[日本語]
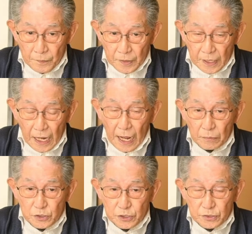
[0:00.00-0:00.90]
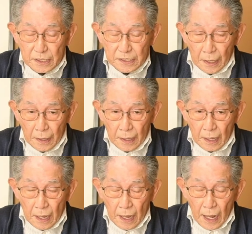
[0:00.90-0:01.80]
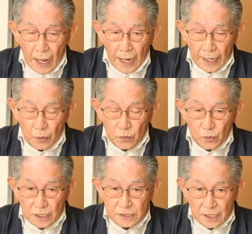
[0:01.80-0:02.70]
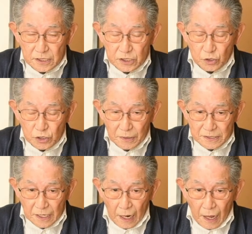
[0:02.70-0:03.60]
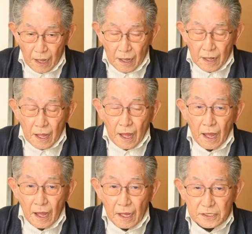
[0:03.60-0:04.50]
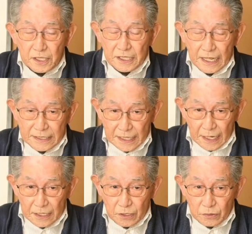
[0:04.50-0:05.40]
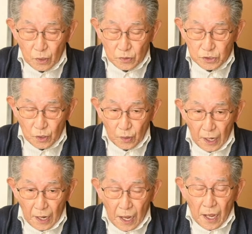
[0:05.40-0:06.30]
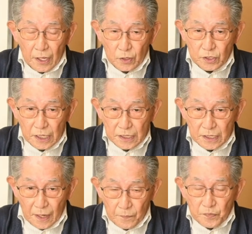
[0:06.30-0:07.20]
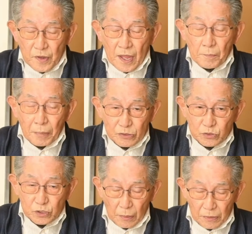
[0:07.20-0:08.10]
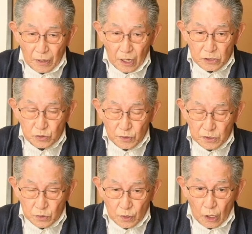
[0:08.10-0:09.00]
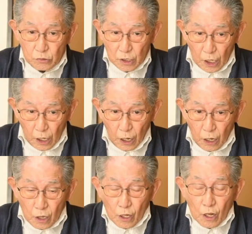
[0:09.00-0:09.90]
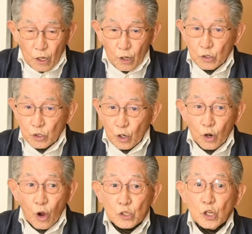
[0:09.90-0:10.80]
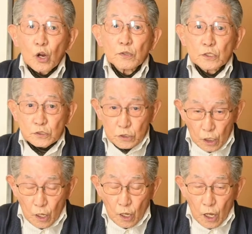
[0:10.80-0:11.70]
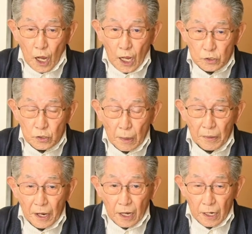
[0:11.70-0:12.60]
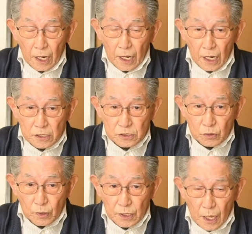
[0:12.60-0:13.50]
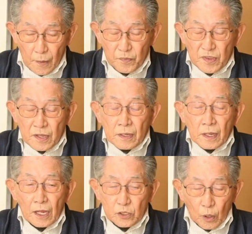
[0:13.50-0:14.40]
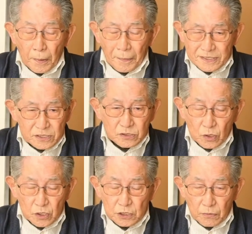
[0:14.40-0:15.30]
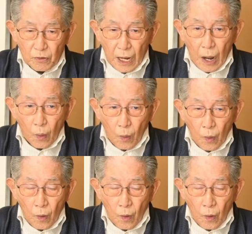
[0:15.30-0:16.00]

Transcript: けで、ガが夢中になって羽を震わしてじっとしてますから、つい気がつかないでいると後ろから寄ってってパクッと食べる。ガラスの上でそれやるんだから、なかなか離れ技ですね。あの滑らかなガラスの上で飛べばすぐ飛んでしまう蛾を